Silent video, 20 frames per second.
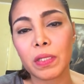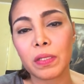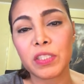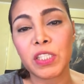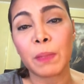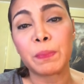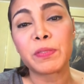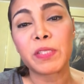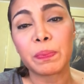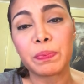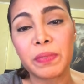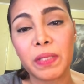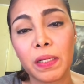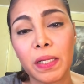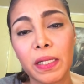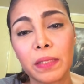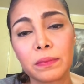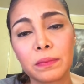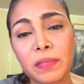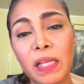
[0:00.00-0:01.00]
sip-sip
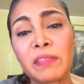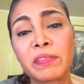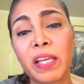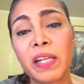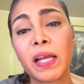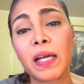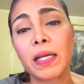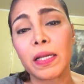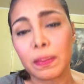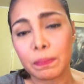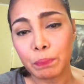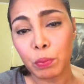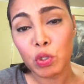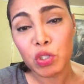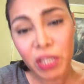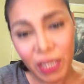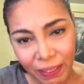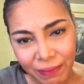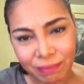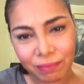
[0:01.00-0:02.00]
ng tinta ng
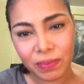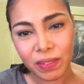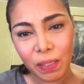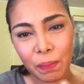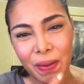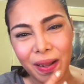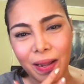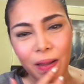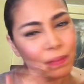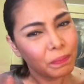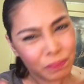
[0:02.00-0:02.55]
puset, di ba?